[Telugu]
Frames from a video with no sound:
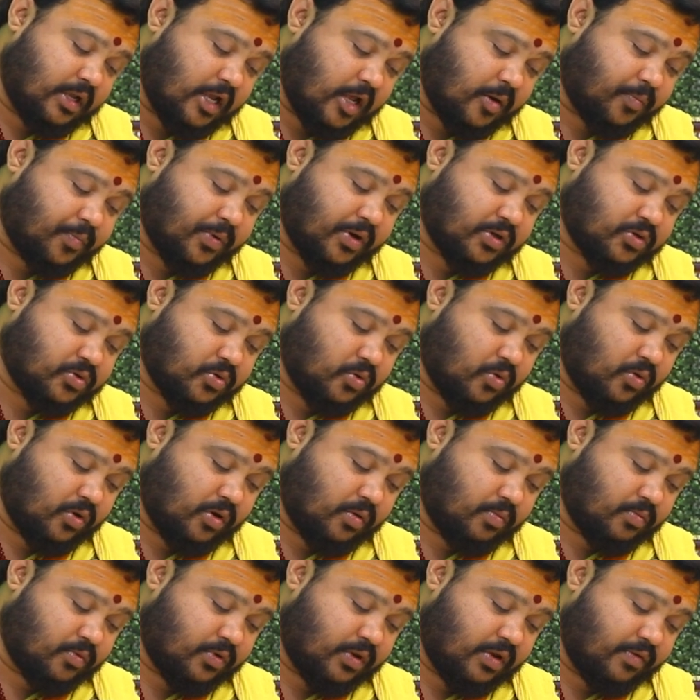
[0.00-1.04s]

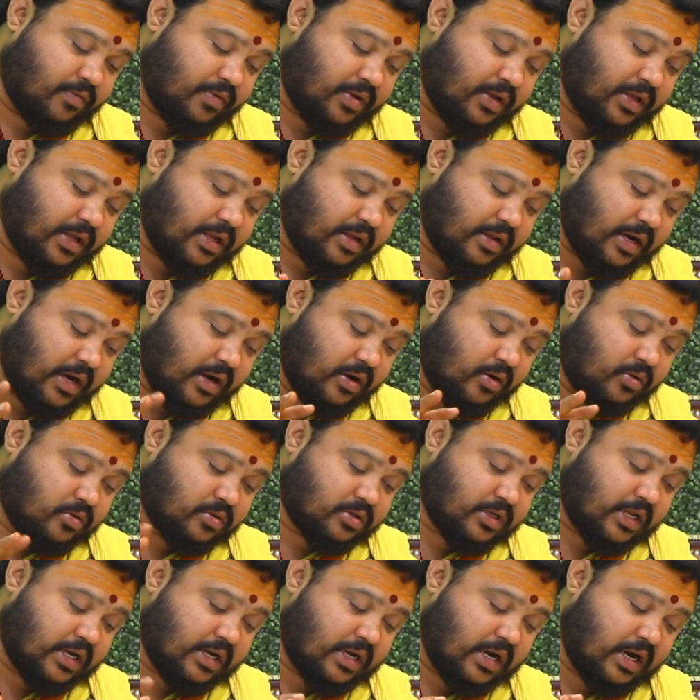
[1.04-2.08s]
ఏర్పరచుకోవడం ఇవి ఈ రెండు
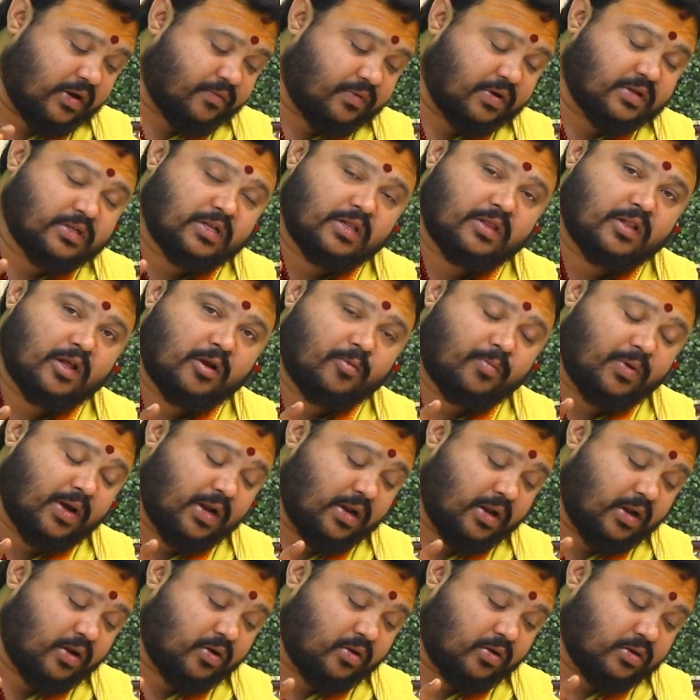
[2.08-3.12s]
జరిగినటువంటి
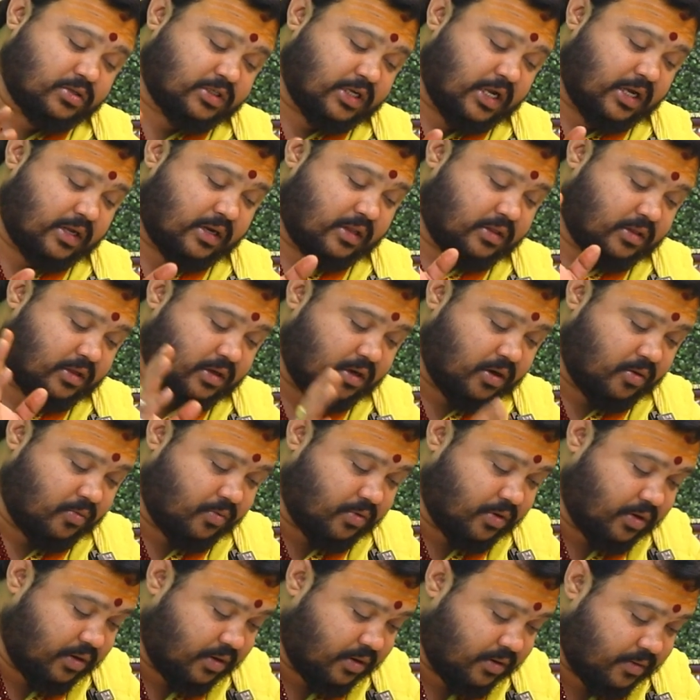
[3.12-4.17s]
సందర్భాలలో జాగ్రత్తగా
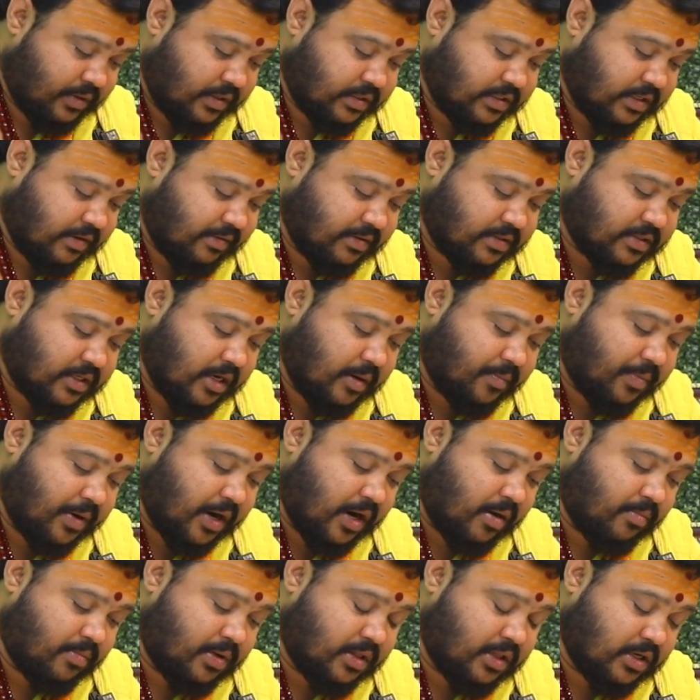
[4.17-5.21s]
ఉండండి సంవత్సర
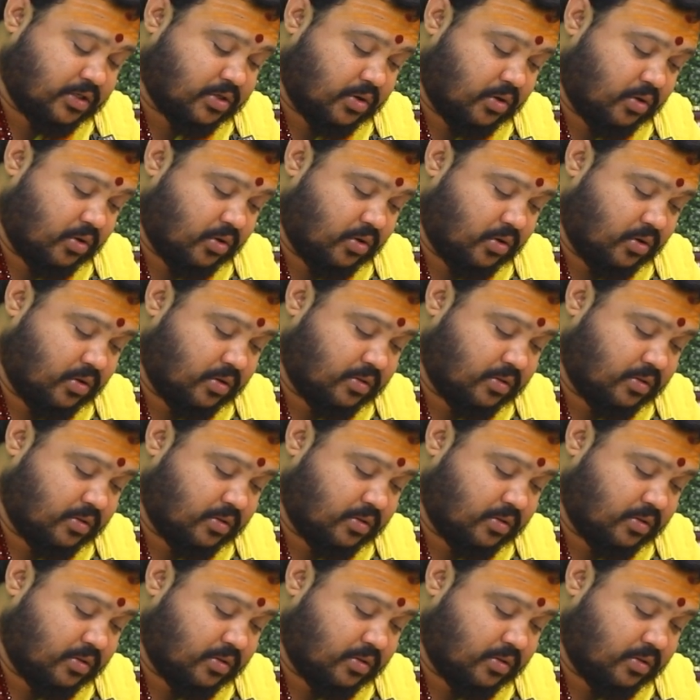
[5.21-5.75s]
ప్రారంభ దశలో